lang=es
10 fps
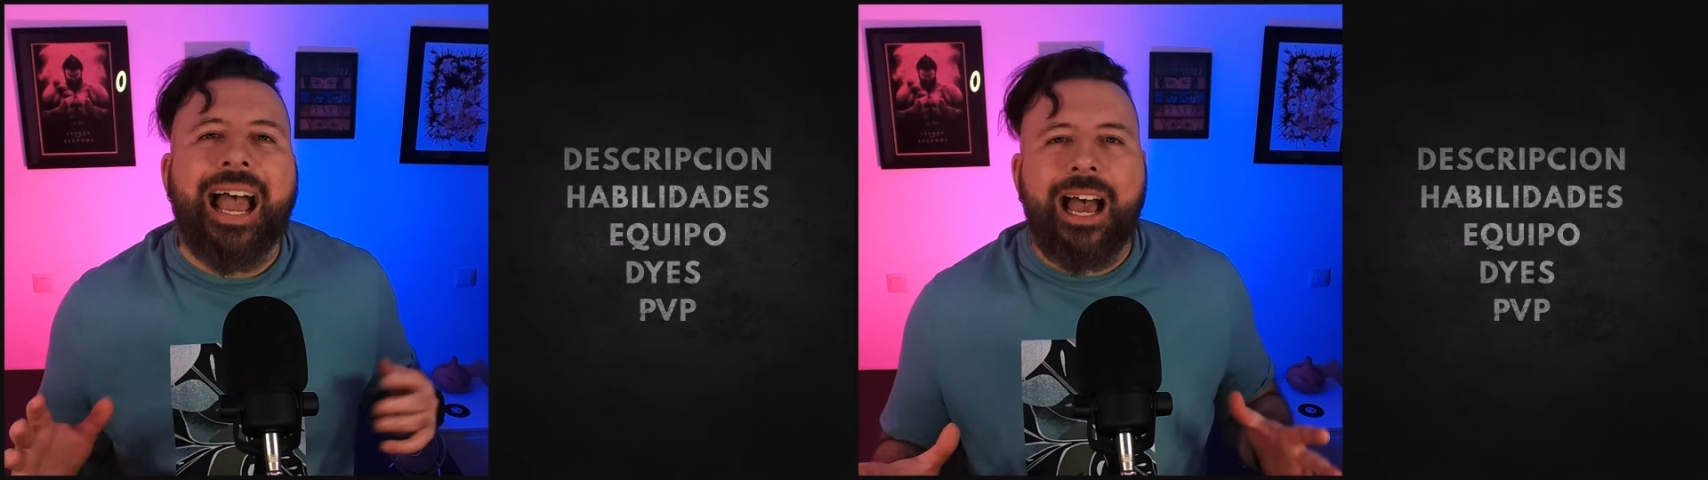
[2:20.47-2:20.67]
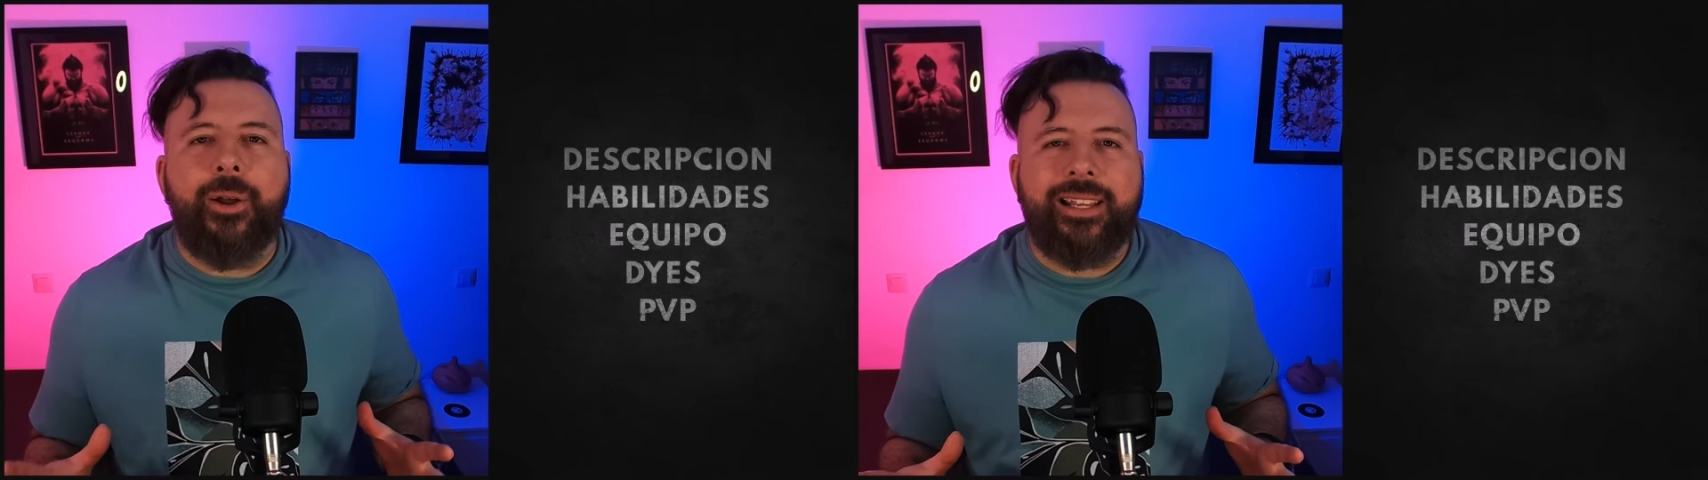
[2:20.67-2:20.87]

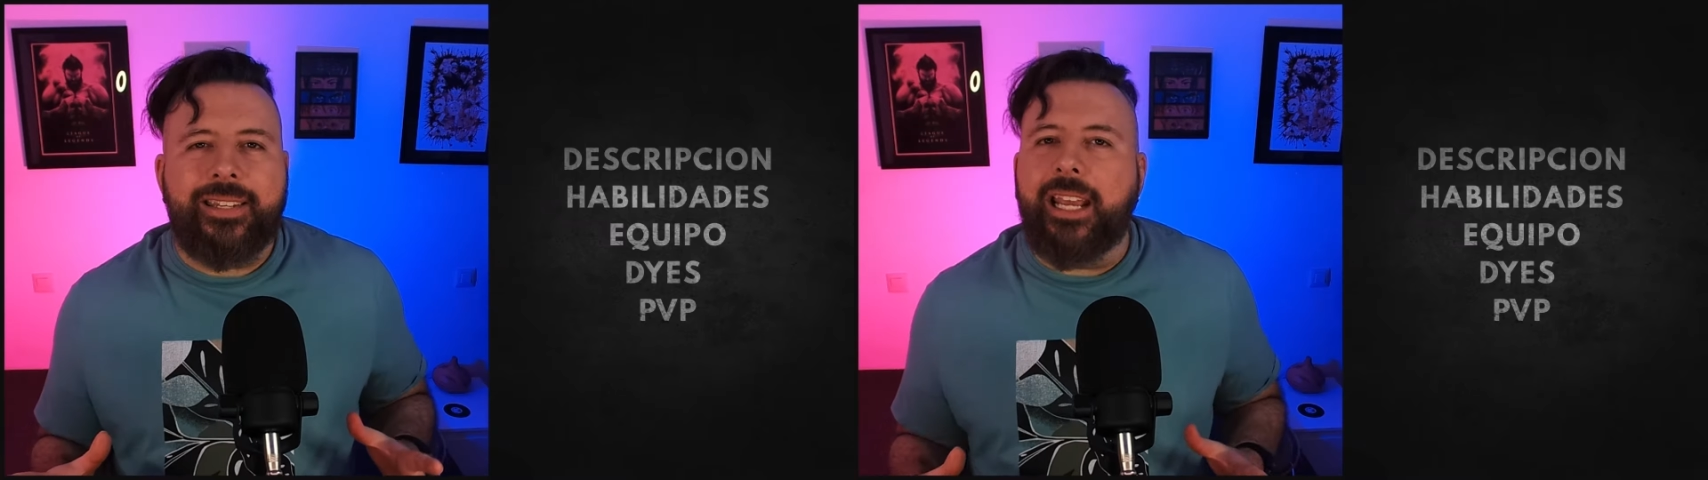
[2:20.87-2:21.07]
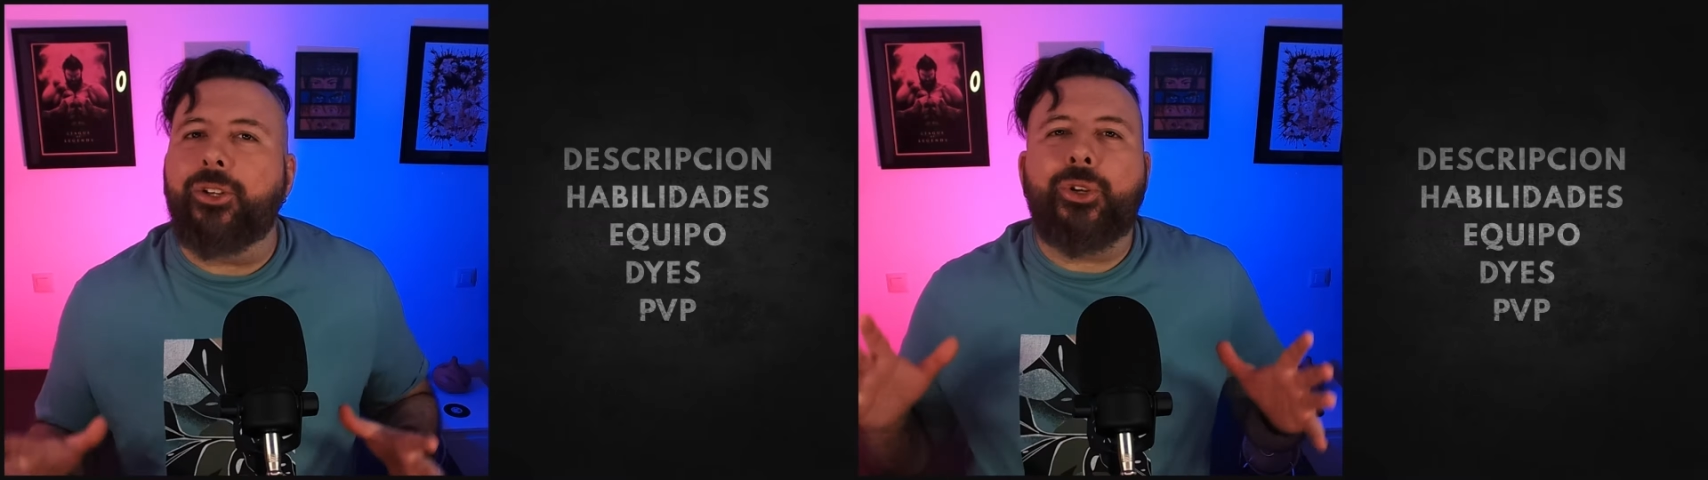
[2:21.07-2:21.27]
Ahora
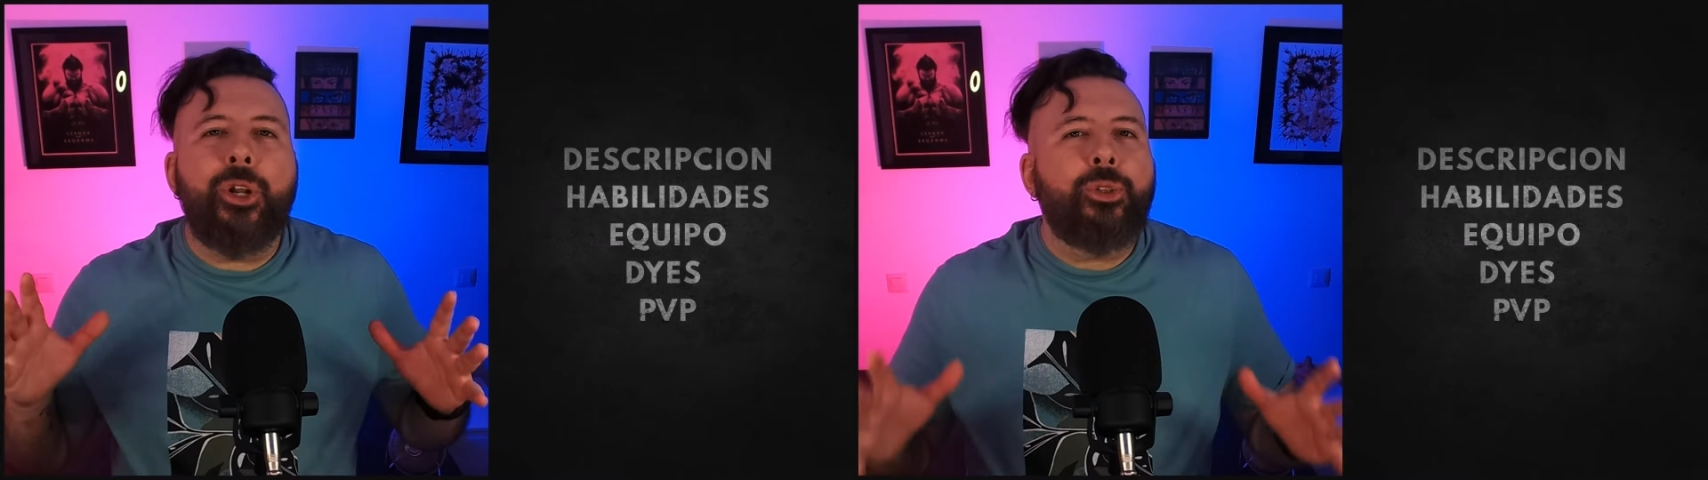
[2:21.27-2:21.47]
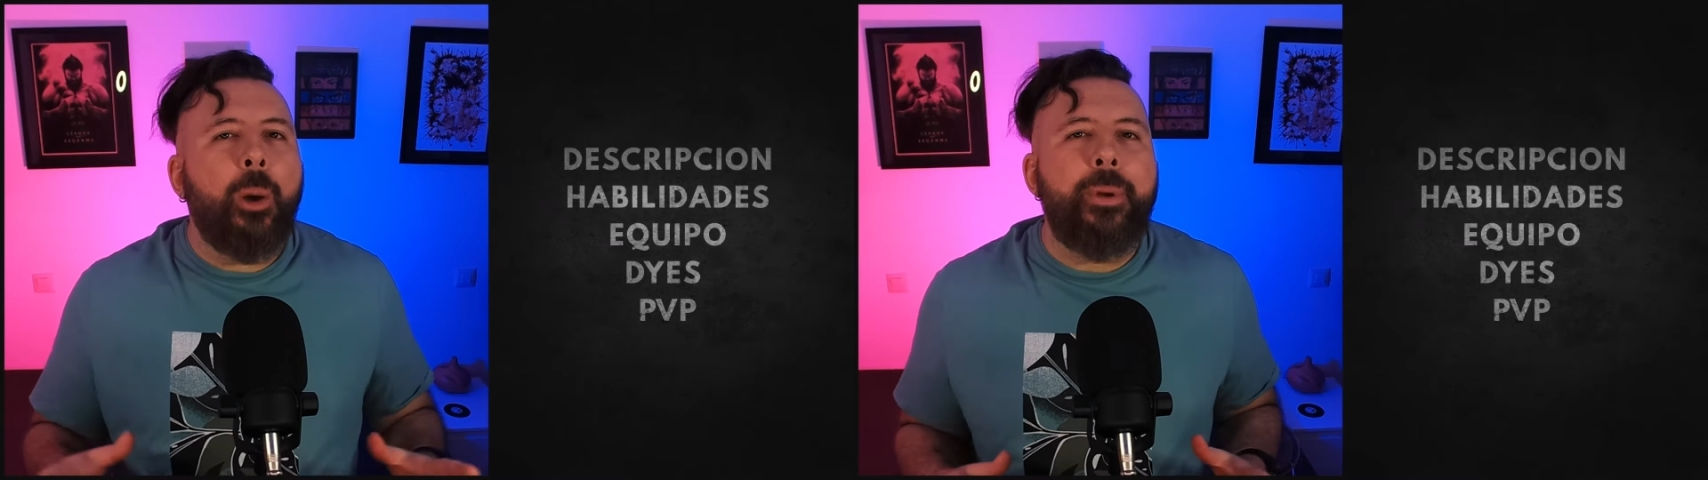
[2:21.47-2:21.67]
sí, estos son
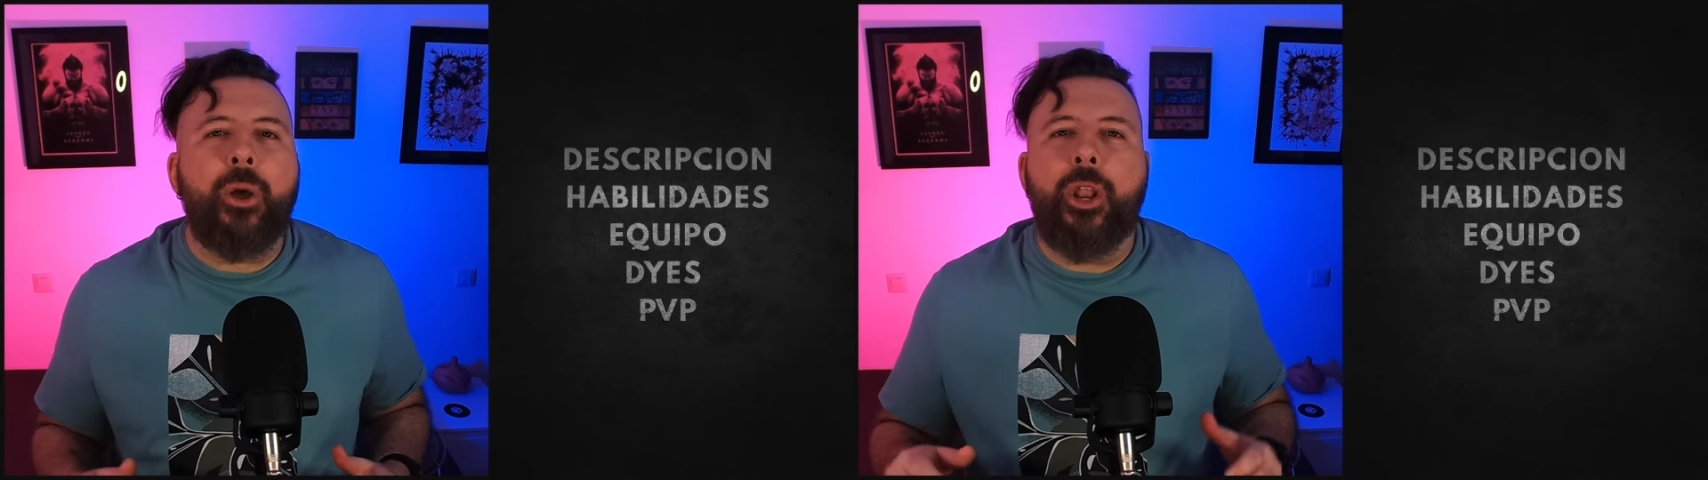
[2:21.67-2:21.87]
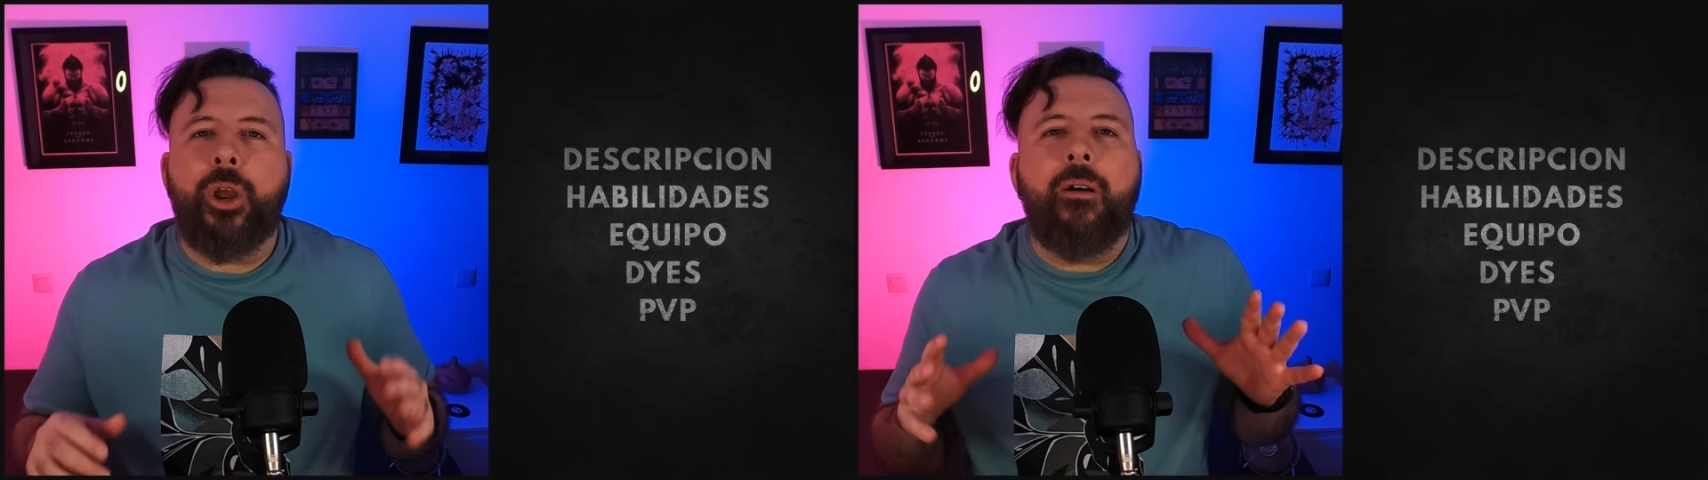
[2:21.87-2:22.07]
los tópicos
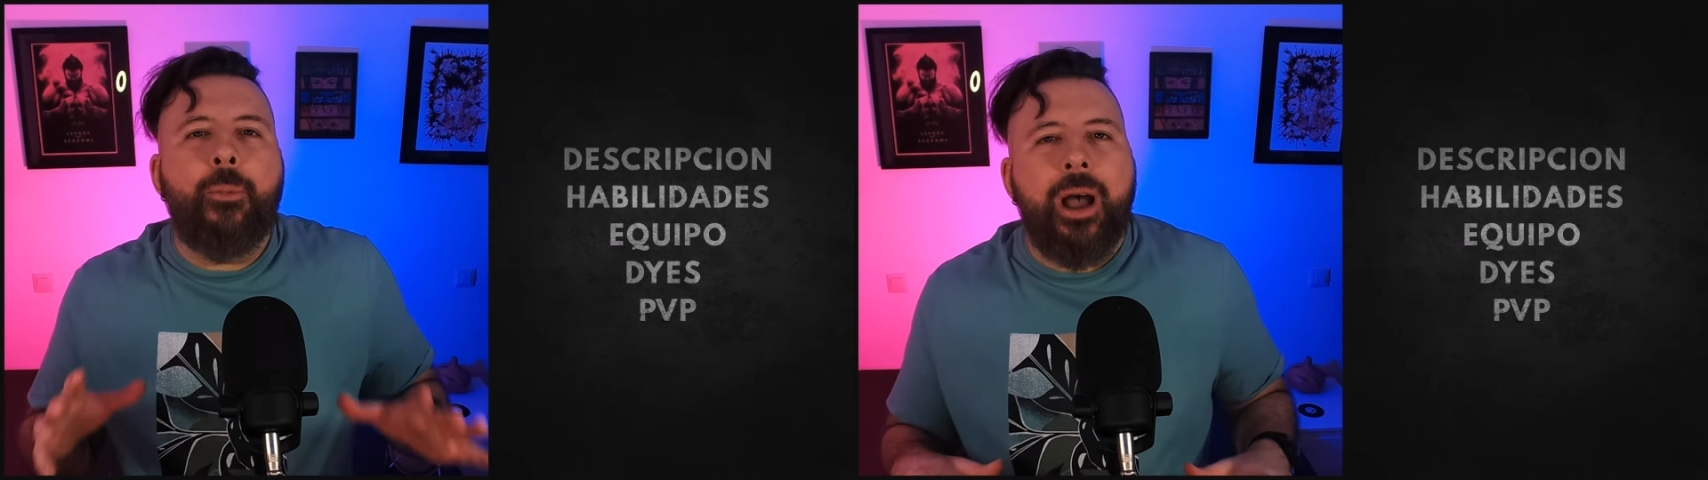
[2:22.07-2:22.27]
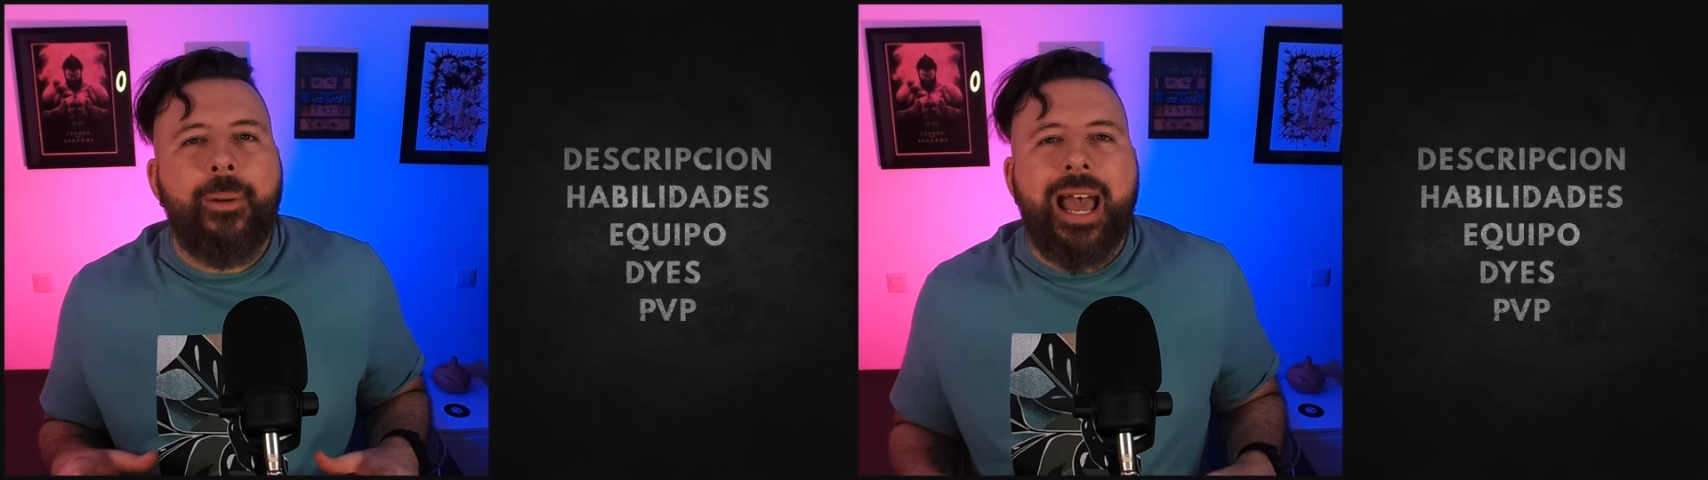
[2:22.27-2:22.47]
de los que
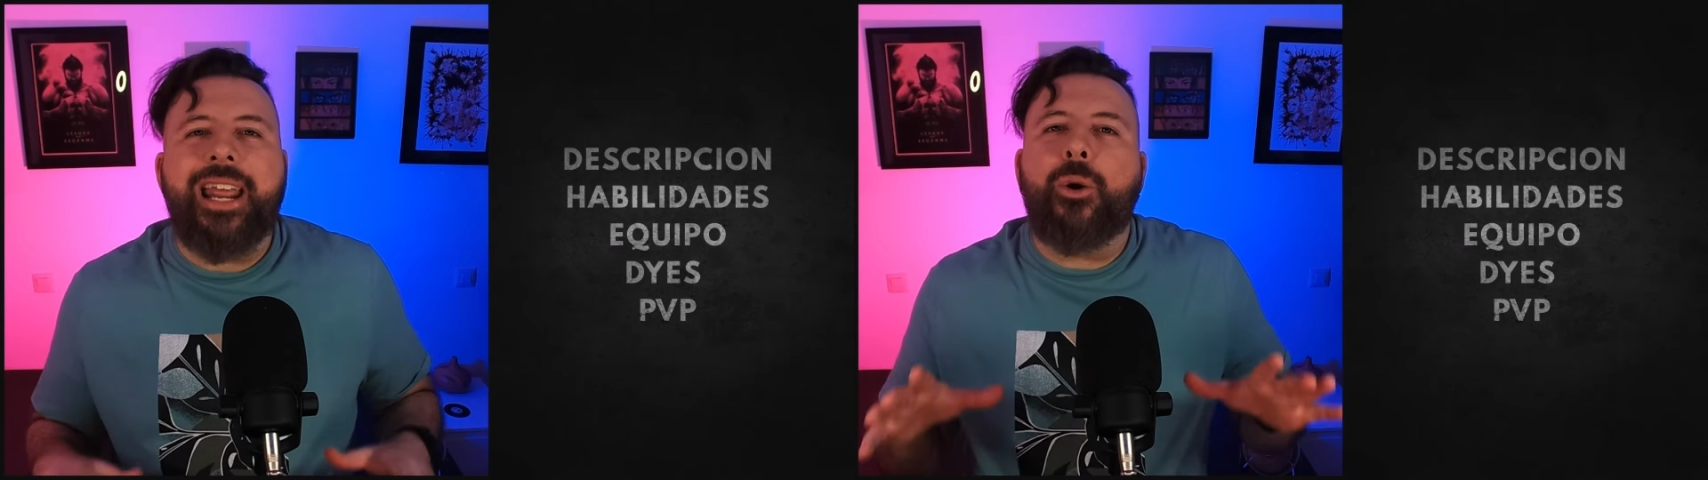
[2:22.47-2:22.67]
vamos a hablar